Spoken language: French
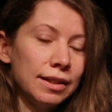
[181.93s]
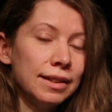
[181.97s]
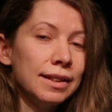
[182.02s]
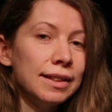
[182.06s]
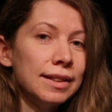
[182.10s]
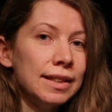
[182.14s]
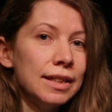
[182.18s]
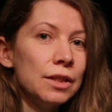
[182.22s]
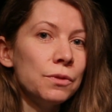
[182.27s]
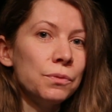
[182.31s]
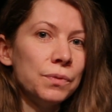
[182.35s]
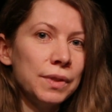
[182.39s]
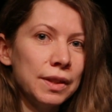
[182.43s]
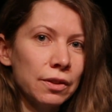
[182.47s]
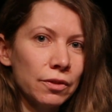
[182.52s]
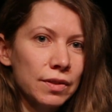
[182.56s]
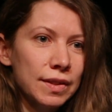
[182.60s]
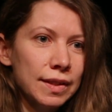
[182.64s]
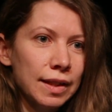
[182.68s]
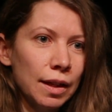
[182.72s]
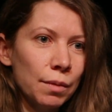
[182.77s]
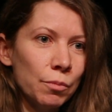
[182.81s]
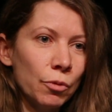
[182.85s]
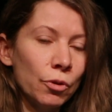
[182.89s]
d'aider
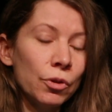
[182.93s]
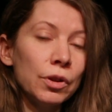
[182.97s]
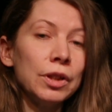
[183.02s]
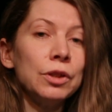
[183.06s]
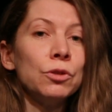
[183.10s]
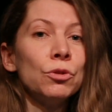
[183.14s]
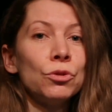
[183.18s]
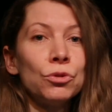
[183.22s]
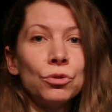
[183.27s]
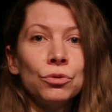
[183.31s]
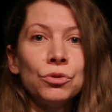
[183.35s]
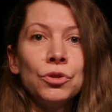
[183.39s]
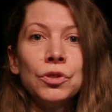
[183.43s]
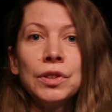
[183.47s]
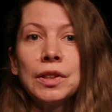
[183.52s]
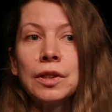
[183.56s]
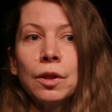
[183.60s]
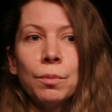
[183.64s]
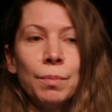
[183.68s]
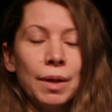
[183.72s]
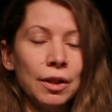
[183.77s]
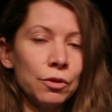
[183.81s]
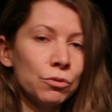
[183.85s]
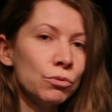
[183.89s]
financièrement et de
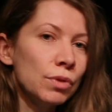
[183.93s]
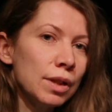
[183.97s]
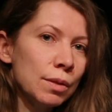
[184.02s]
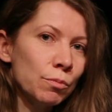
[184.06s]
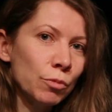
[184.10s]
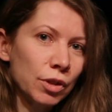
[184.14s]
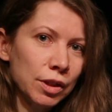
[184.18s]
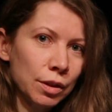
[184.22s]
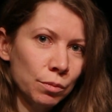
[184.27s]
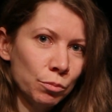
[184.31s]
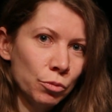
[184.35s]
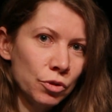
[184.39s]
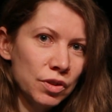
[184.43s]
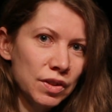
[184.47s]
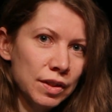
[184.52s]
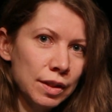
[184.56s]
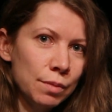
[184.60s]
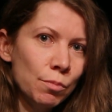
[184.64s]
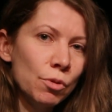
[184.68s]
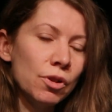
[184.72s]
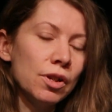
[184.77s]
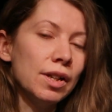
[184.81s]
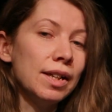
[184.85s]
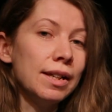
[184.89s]
soutenir par tous les moyens
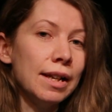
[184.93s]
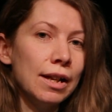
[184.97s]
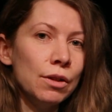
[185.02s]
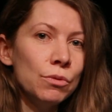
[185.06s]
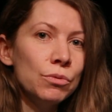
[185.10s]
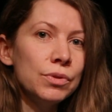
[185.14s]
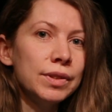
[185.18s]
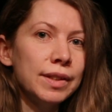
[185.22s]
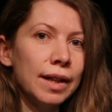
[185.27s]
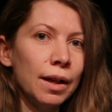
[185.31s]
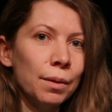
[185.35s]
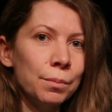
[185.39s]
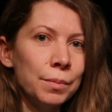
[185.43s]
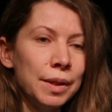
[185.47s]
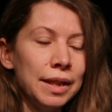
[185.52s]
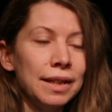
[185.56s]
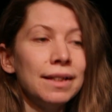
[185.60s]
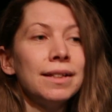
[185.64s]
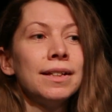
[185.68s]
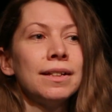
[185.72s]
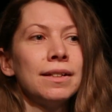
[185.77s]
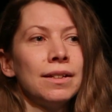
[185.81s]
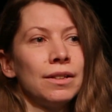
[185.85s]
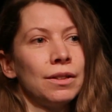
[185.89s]
possibles la lutte
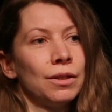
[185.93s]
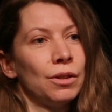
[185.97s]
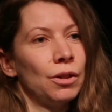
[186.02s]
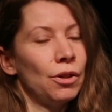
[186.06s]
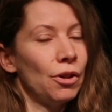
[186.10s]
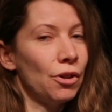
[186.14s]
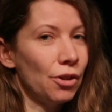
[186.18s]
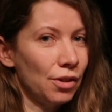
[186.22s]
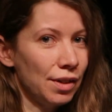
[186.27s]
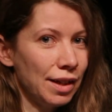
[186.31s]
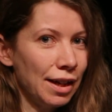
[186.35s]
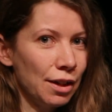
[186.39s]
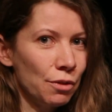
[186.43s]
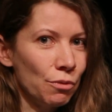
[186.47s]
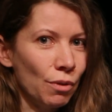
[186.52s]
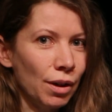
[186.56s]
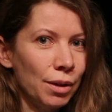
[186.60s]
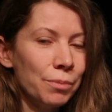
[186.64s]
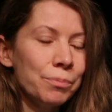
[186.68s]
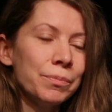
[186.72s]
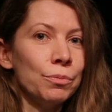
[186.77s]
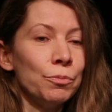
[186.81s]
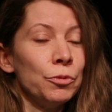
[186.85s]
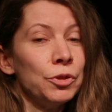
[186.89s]
armée hors la
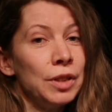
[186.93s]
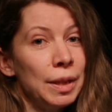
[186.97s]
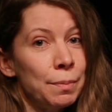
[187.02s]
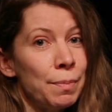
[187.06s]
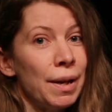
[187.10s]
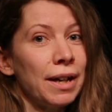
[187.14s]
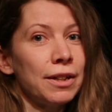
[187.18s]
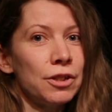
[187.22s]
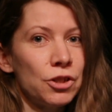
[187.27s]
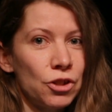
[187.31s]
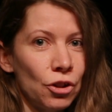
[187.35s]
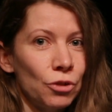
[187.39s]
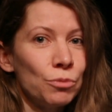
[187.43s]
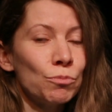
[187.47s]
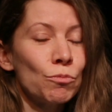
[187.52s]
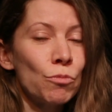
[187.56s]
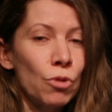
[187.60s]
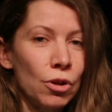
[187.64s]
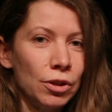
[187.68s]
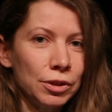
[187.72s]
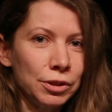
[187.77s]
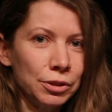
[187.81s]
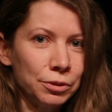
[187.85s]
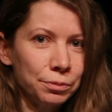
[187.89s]
loi menée par John
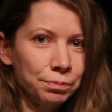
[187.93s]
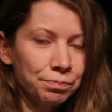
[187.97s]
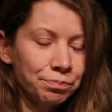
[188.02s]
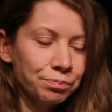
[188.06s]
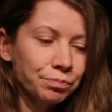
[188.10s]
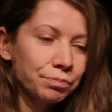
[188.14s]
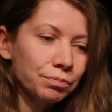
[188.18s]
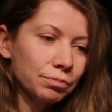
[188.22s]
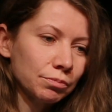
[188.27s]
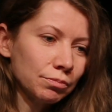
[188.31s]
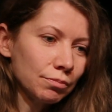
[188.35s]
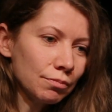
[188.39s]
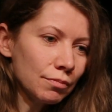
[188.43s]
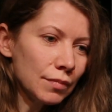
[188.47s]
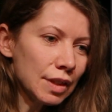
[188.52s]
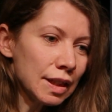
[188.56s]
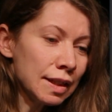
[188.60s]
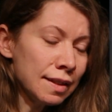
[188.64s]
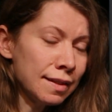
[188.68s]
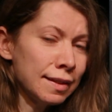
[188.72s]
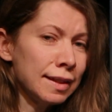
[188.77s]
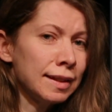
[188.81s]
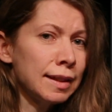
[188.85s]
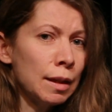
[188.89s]
Brown,
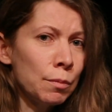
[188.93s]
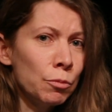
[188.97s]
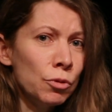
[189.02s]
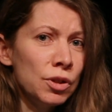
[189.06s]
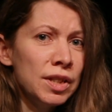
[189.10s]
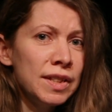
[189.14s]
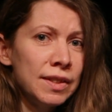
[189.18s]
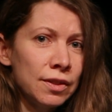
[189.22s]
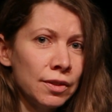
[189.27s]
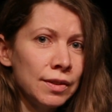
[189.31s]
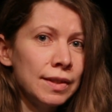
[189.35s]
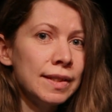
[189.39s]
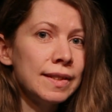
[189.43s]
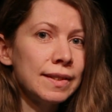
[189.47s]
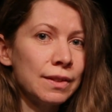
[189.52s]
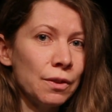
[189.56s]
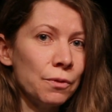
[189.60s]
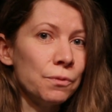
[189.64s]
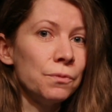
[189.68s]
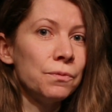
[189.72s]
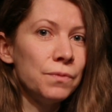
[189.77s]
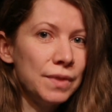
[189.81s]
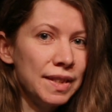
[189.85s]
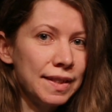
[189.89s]
cet abolitionniste
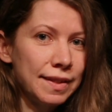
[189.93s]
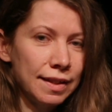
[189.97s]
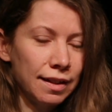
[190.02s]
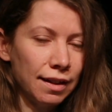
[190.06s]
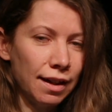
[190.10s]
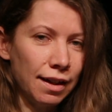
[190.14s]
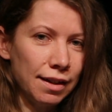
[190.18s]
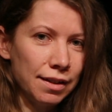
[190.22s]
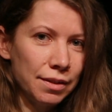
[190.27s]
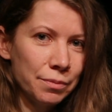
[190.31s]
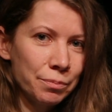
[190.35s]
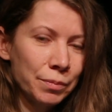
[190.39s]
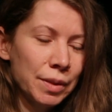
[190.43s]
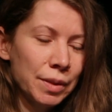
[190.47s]
viscéral.